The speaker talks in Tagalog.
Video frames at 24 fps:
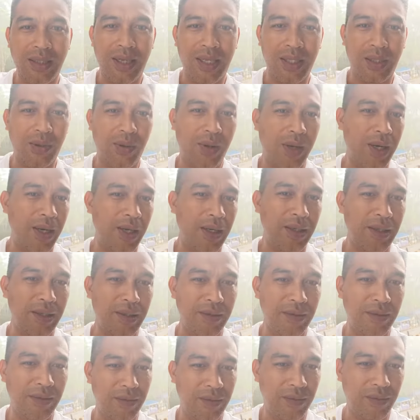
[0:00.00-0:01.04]
ato
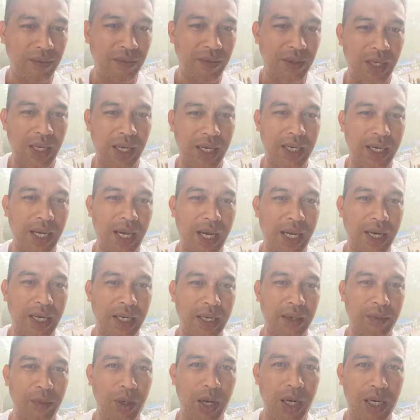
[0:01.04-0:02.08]
ang alagaan
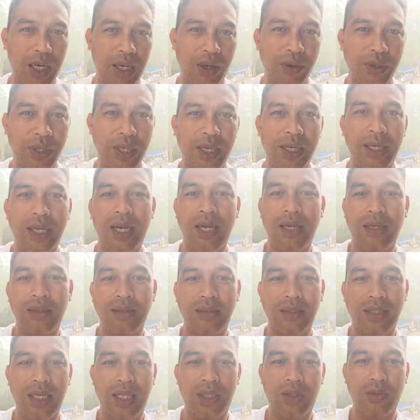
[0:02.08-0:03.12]
ang mga kahuyan diya
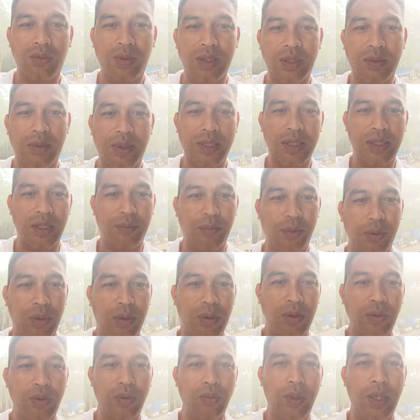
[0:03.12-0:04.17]
di nato basta-basta
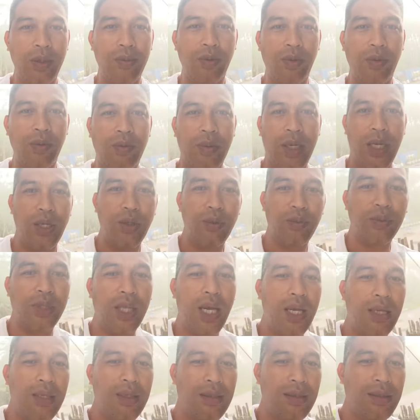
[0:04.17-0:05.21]
putlon kun mahimo mananom
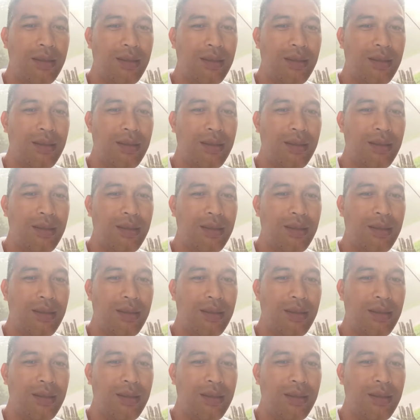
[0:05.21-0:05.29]
ta